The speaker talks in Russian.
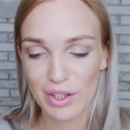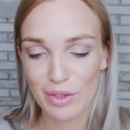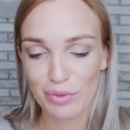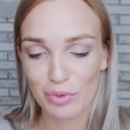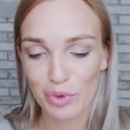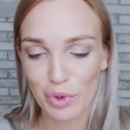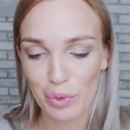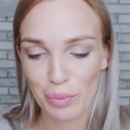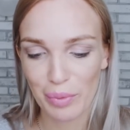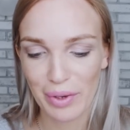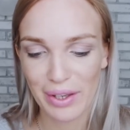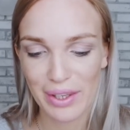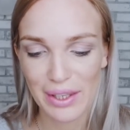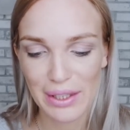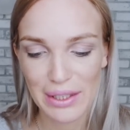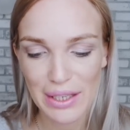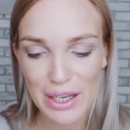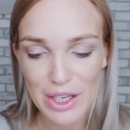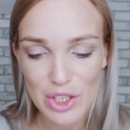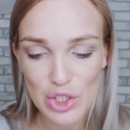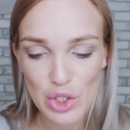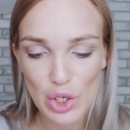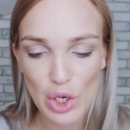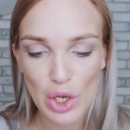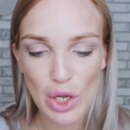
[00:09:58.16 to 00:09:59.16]
дневной
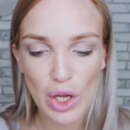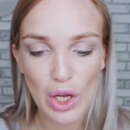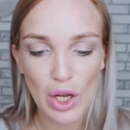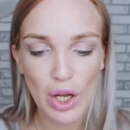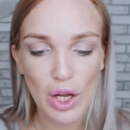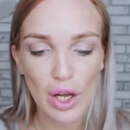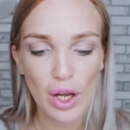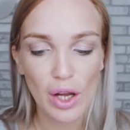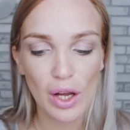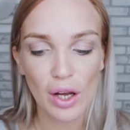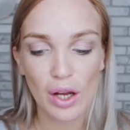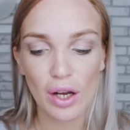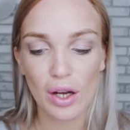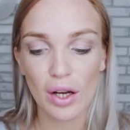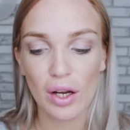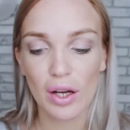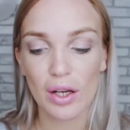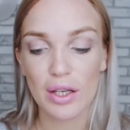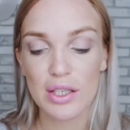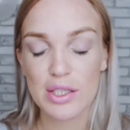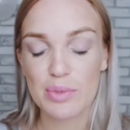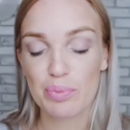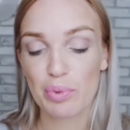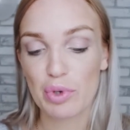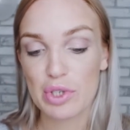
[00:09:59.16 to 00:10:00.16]
макияж,
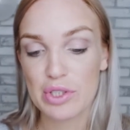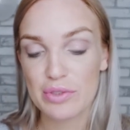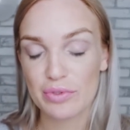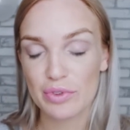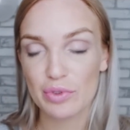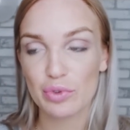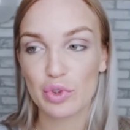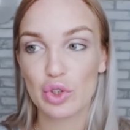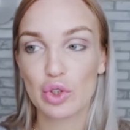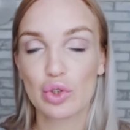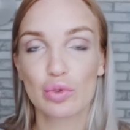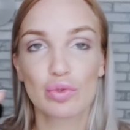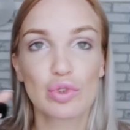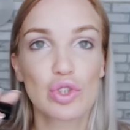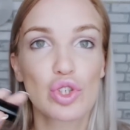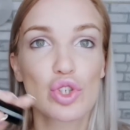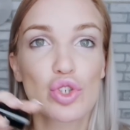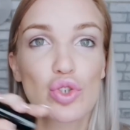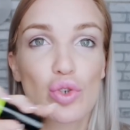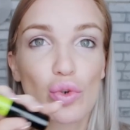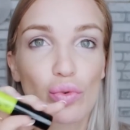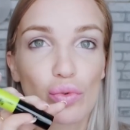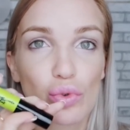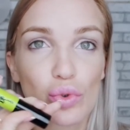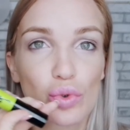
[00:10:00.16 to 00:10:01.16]
э, использовать вот эту вот
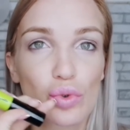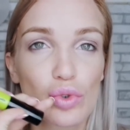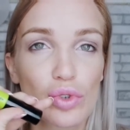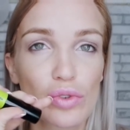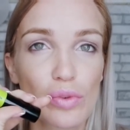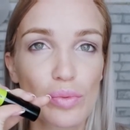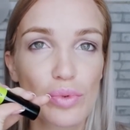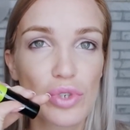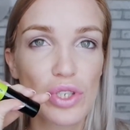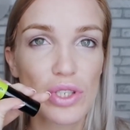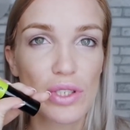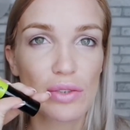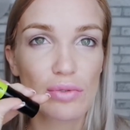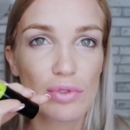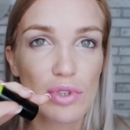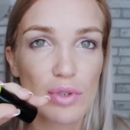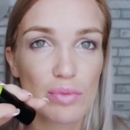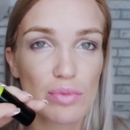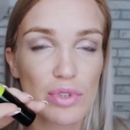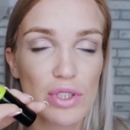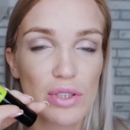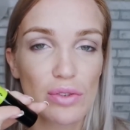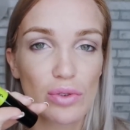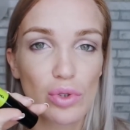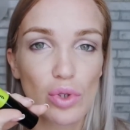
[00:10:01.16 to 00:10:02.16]
дешевую тушь вообще за
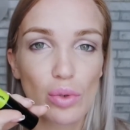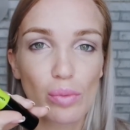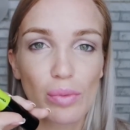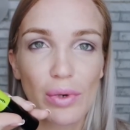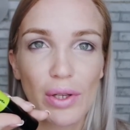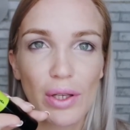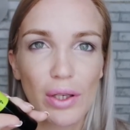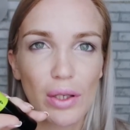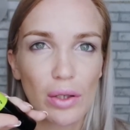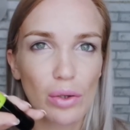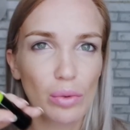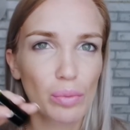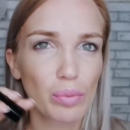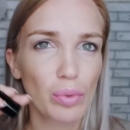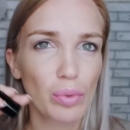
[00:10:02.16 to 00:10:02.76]
89 рублей.